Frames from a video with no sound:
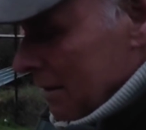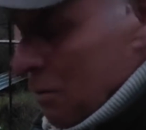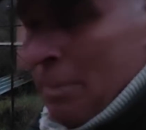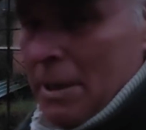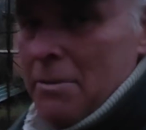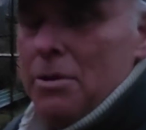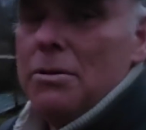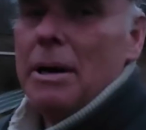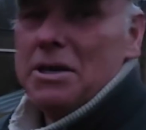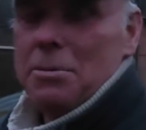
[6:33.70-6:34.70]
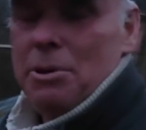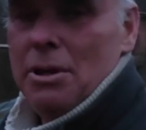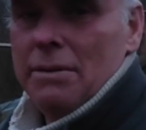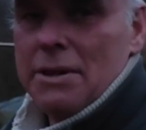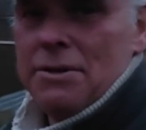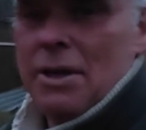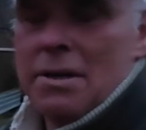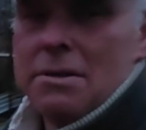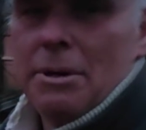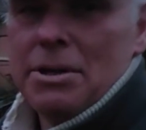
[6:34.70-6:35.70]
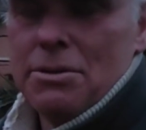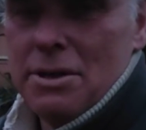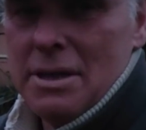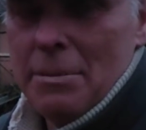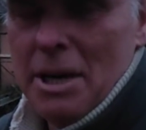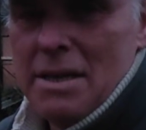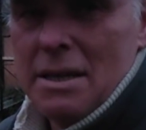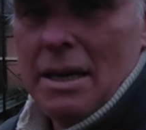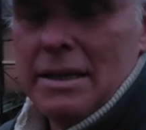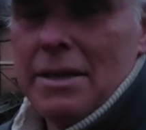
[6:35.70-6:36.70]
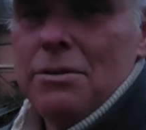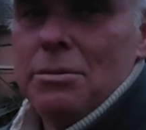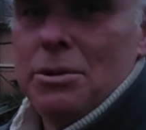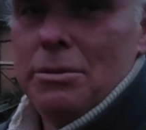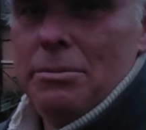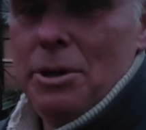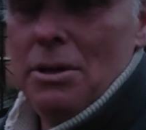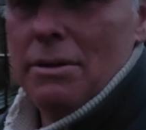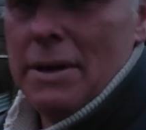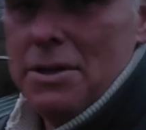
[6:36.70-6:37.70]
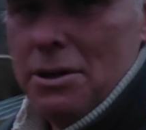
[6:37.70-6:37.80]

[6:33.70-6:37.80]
Chłopaki będą bardziej pilnować wtedy, jak zobaczą, że same jasne latają, to będą pilnować.